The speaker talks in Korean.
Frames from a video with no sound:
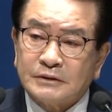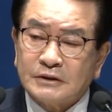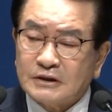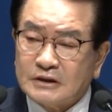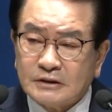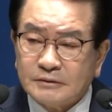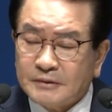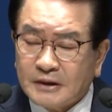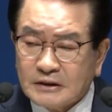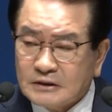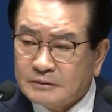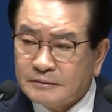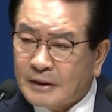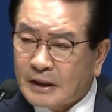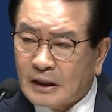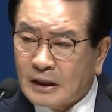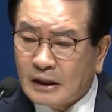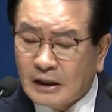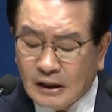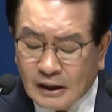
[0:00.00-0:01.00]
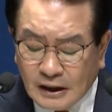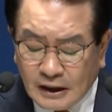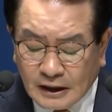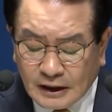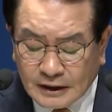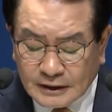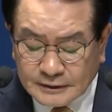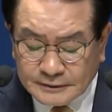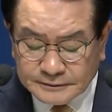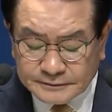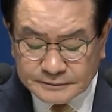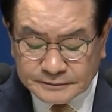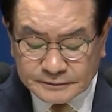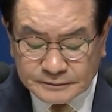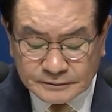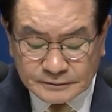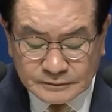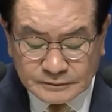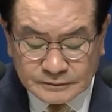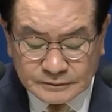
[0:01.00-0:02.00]
의심하지 마라.
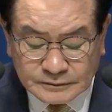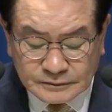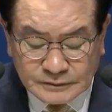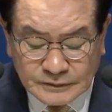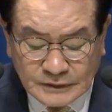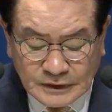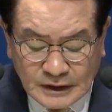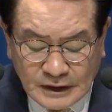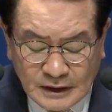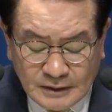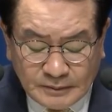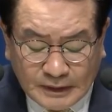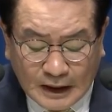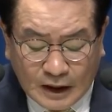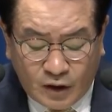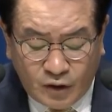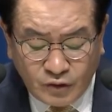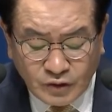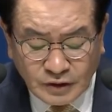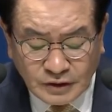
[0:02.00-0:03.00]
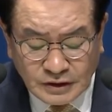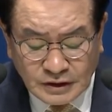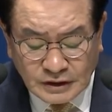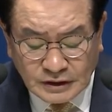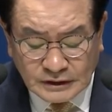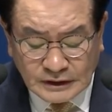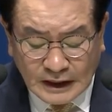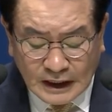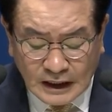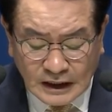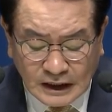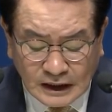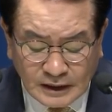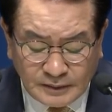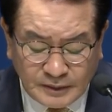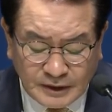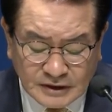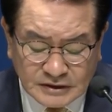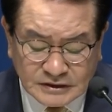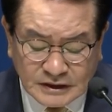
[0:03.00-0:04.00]
바울은 이런
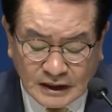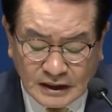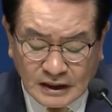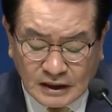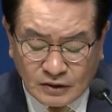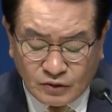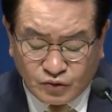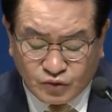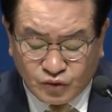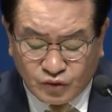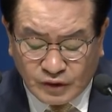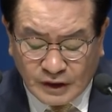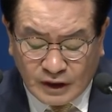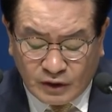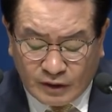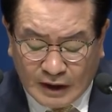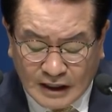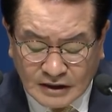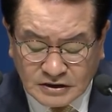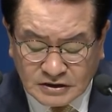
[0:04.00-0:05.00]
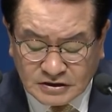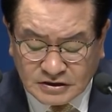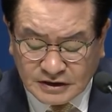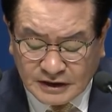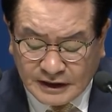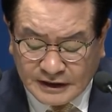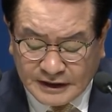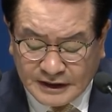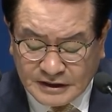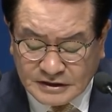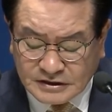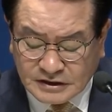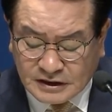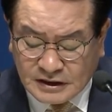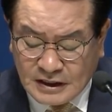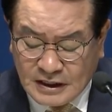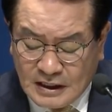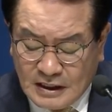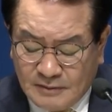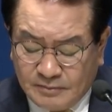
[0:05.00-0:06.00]
하나님의 사랑 구원의 확실성에
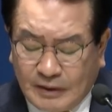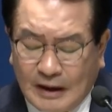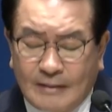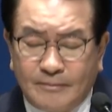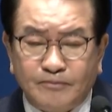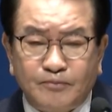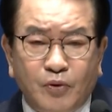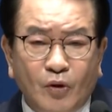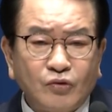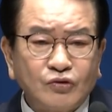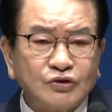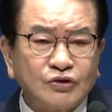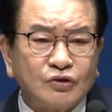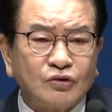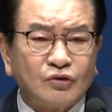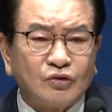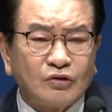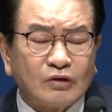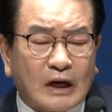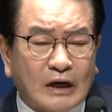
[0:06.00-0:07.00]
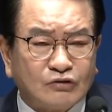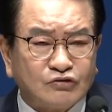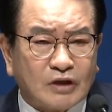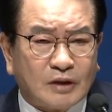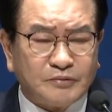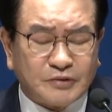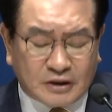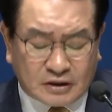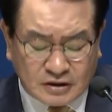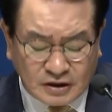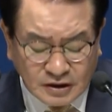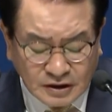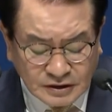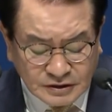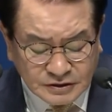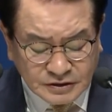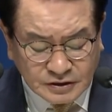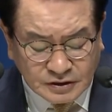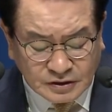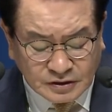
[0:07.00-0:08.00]
대해서 반복적으로 강조합니다.
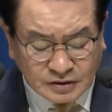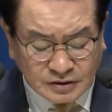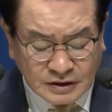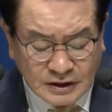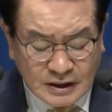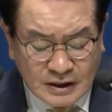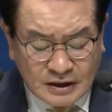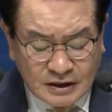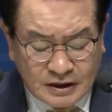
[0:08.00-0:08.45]
그런 저